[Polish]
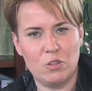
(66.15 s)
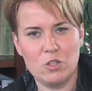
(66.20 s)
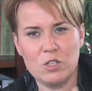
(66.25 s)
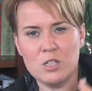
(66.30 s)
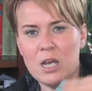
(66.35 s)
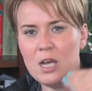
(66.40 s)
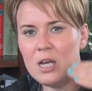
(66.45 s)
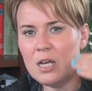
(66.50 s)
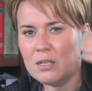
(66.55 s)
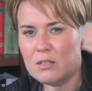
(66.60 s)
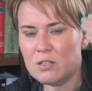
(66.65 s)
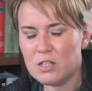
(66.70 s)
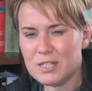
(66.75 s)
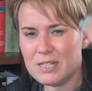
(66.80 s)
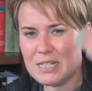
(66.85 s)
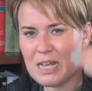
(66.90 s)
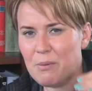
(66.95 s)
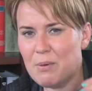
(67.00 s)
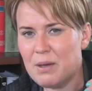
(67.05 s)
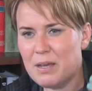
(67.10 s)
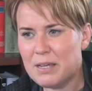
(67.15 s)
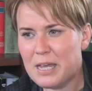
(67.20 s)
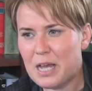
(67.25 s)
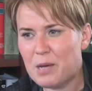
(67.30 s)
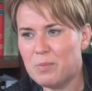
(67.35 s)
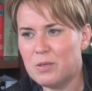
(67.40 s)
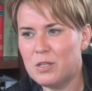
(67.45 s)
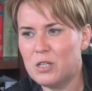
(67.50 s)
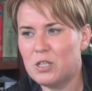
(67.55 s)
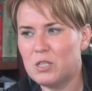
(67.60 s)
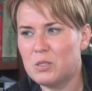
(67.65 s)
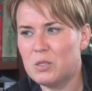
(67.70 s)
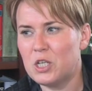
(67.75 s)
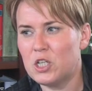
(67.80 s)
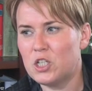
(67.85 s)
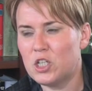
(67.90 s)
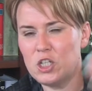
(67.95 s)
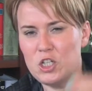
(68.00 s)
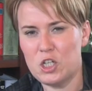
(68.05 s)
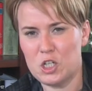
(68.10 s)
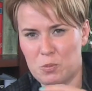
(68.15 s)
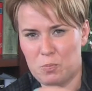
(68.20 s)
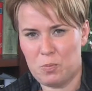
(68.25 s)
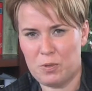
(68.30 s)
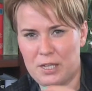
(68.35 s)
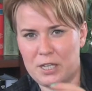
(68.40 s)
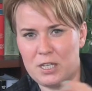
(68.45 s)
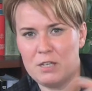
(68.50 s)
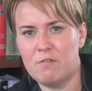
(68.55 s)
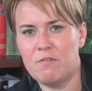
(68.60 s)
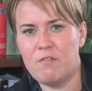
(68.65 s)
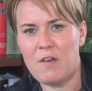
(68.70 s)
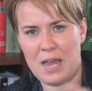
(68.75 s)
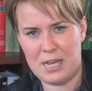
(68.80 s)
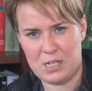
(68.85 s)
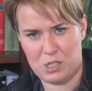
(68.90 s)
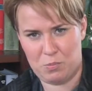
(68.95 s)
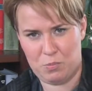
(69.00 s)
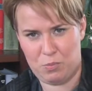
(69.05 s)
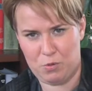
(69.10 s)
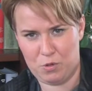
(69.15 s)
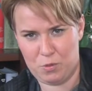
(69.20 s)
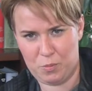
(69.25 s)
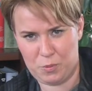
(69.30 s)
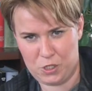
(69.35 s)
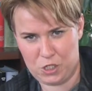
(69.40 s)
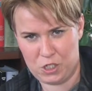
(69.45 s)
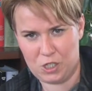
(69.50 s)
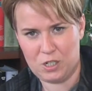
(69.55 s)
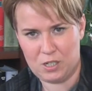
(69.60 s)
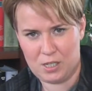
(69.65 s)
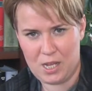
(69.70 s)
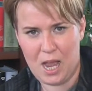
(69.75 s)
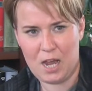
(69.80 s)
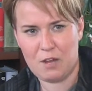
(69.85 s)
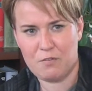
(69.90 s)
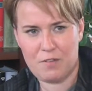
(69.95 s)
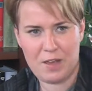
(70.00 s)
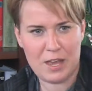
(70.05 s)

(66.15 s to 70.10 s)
To jest, to jest całe jakby życie, taki Facebook psi, tak?